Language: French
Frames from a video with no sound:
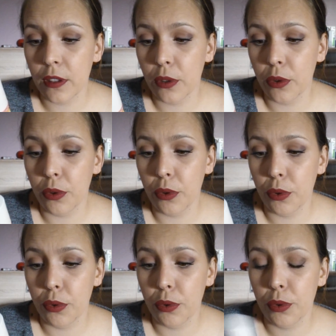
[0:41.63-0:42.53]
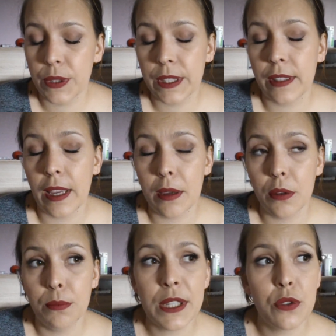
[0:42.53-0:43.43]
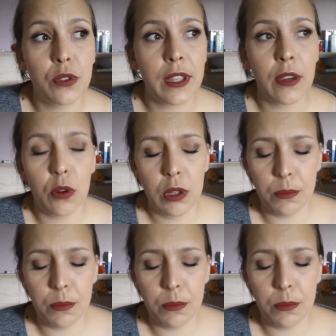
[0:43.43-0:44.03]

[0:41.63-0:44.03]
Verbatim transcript: Euh, c'est une base de teint enluminatrice.